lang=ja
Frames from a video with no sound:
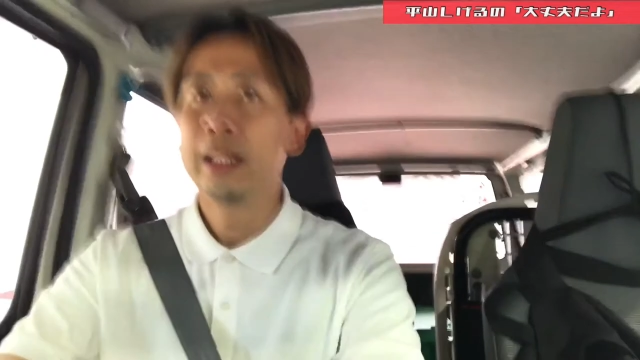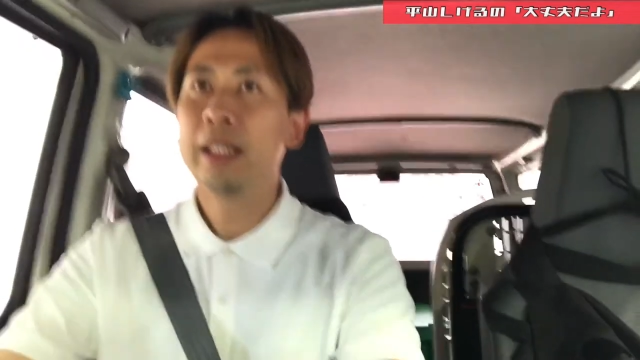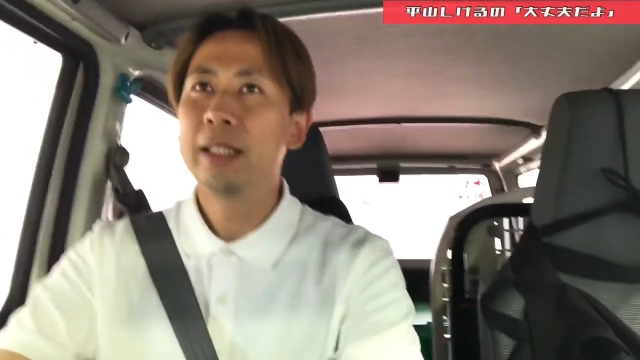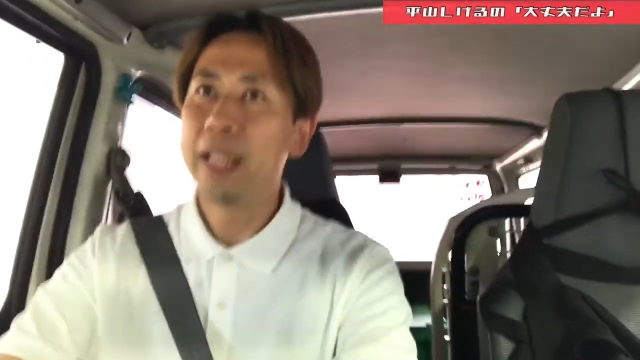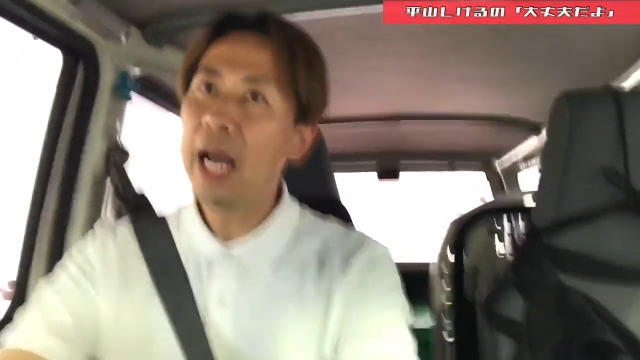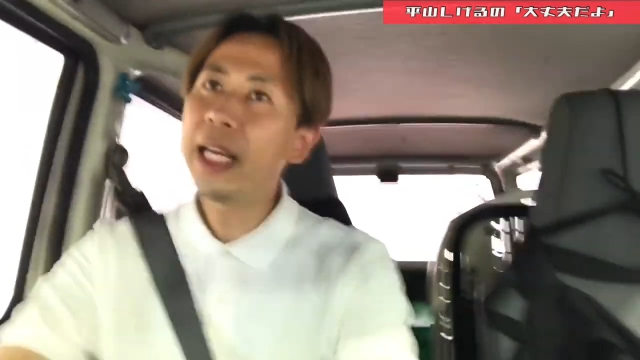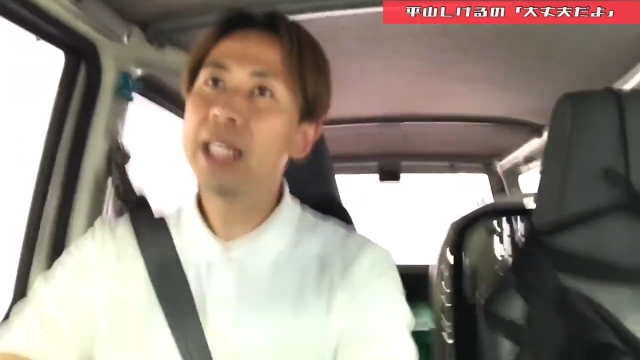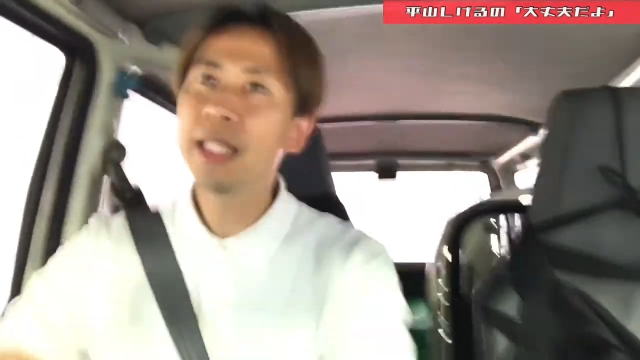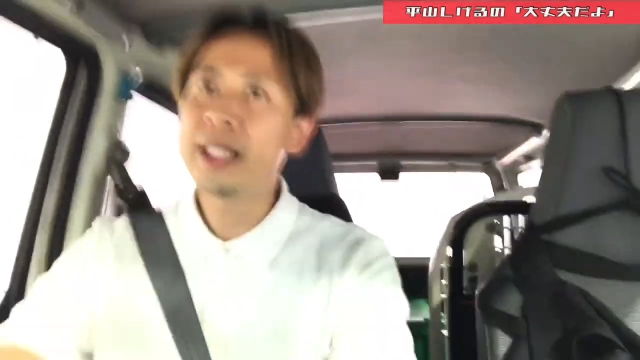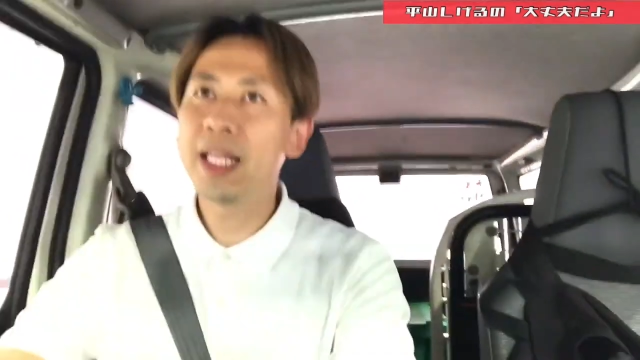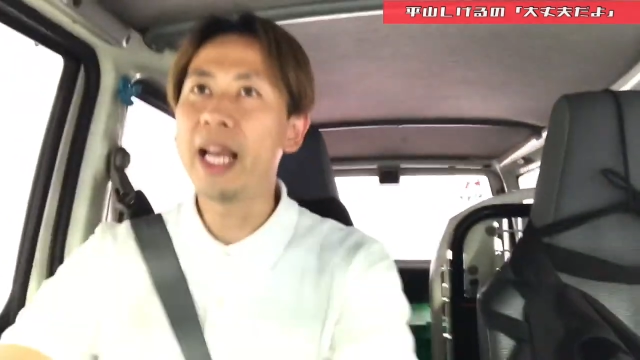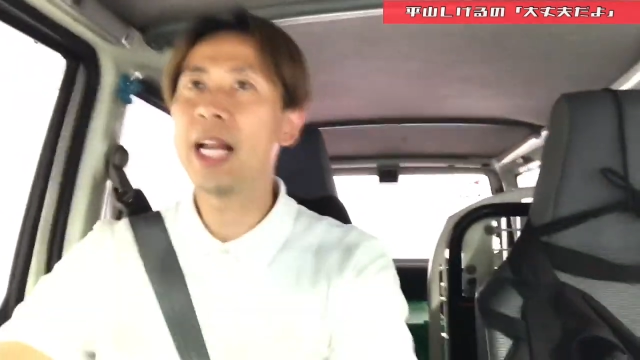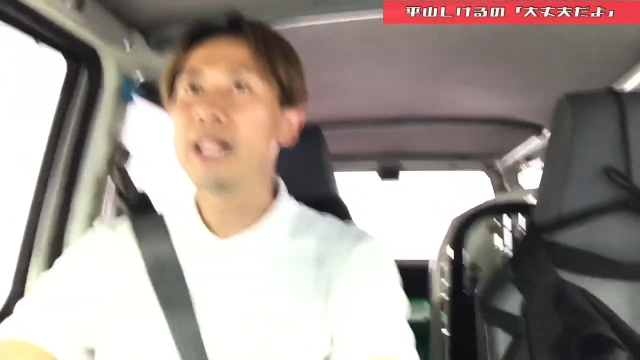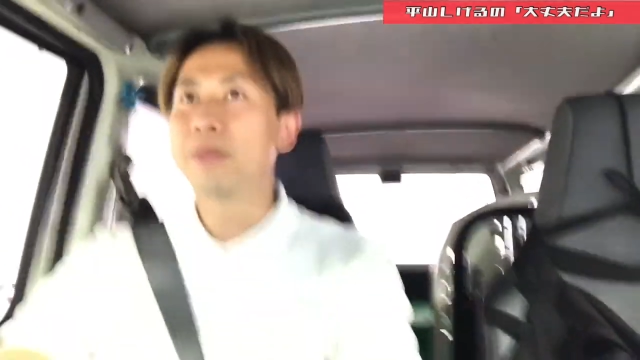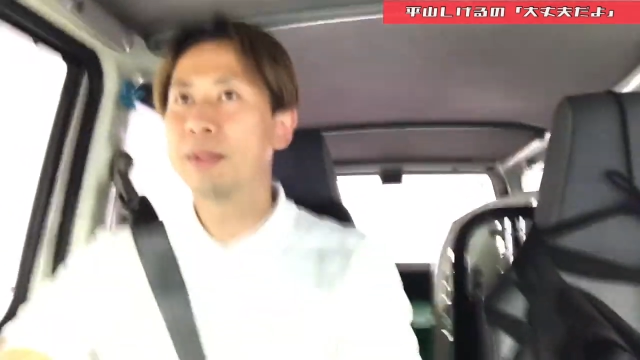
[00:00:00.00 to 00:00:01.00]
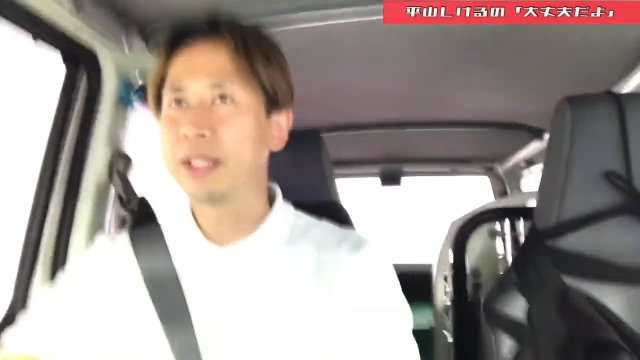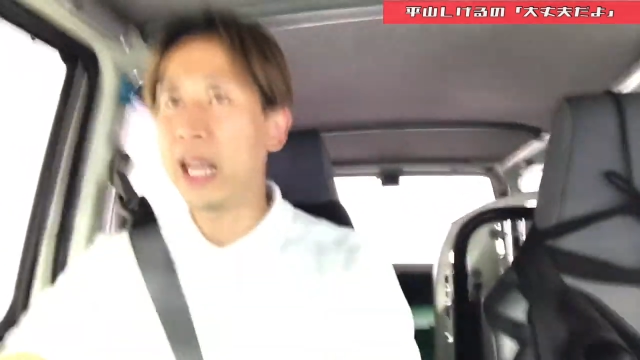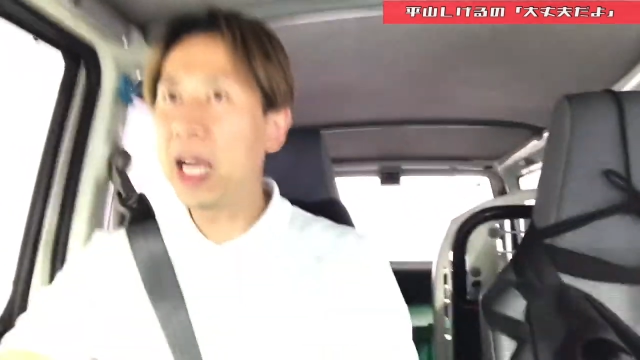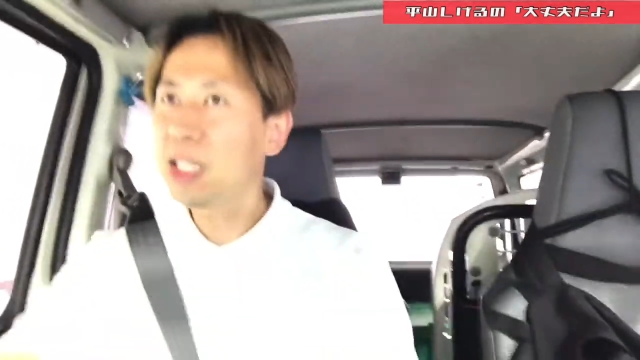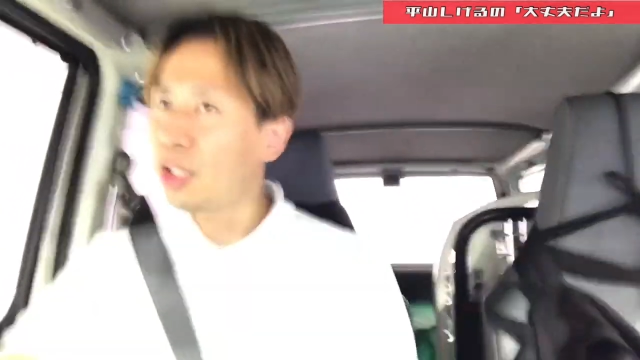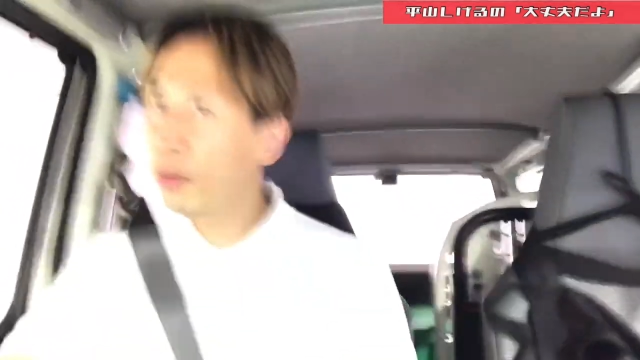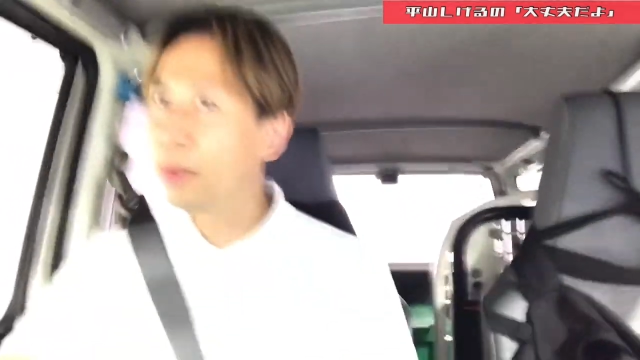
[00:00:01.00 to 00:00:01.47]
大セール
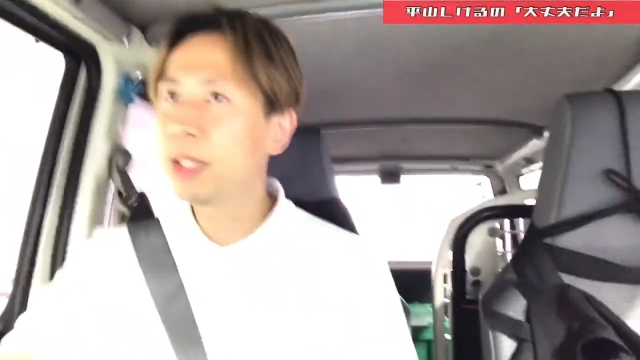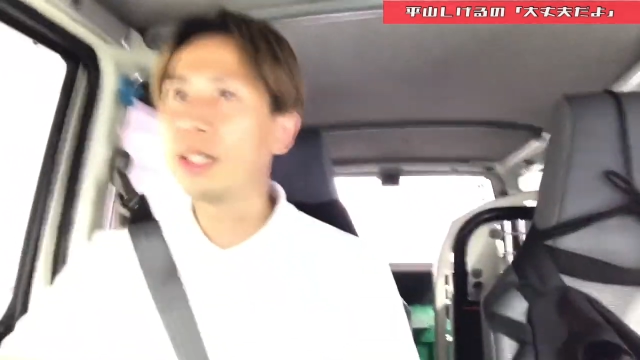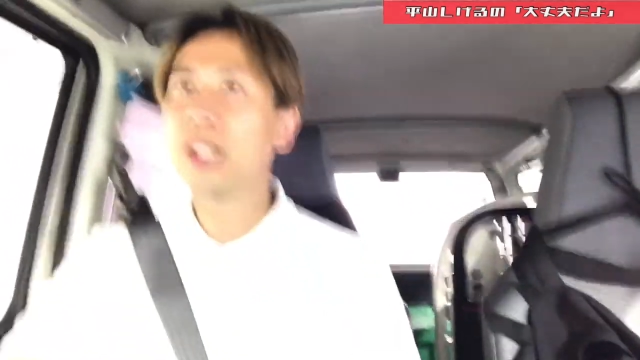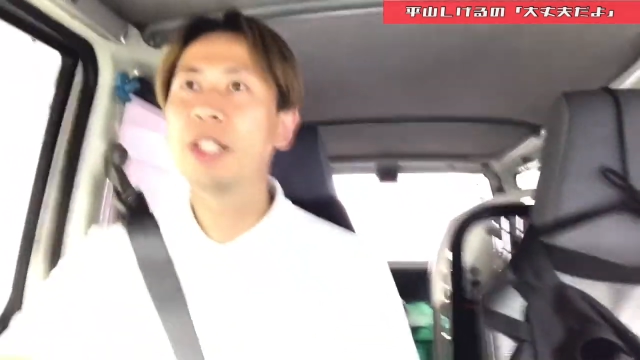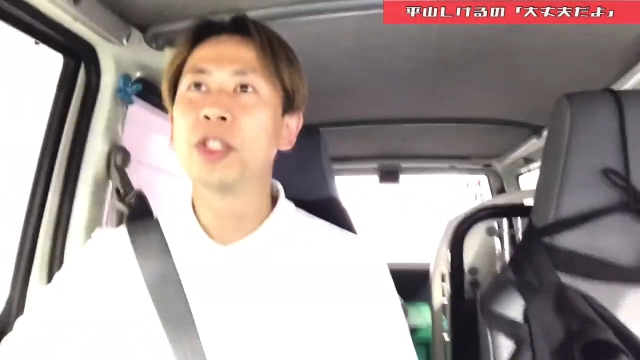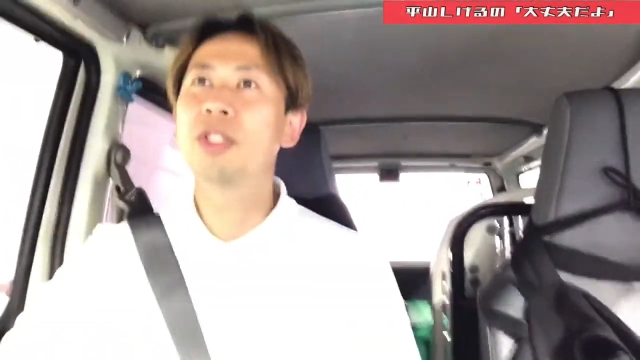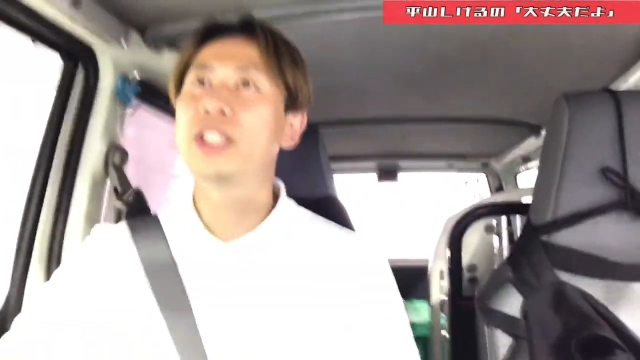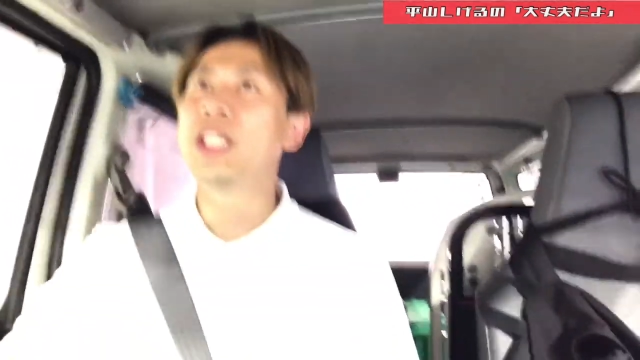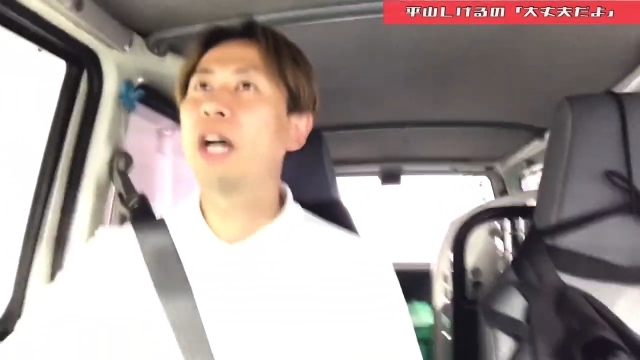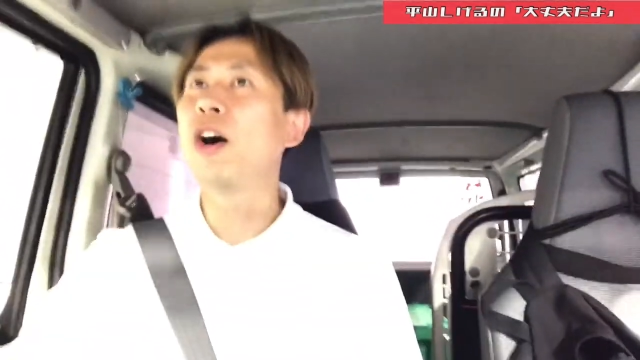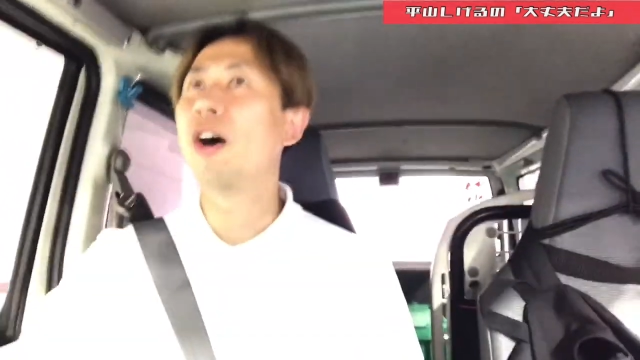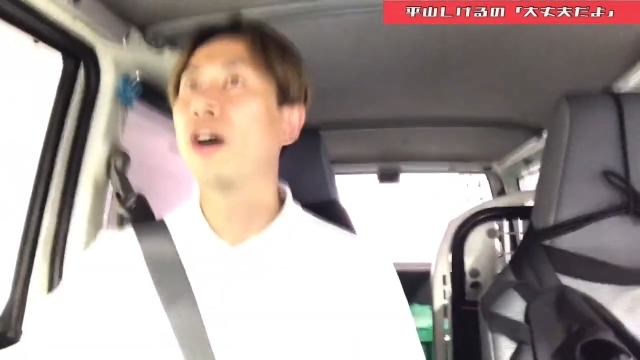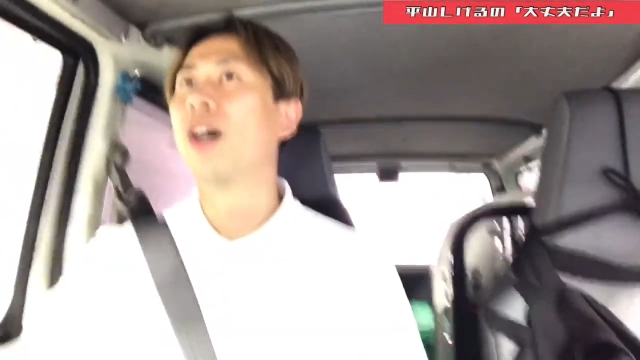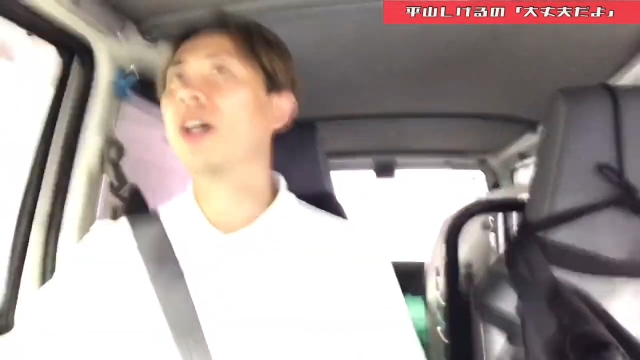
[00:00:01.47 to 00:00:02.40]
大丈夫って言っちゃおう、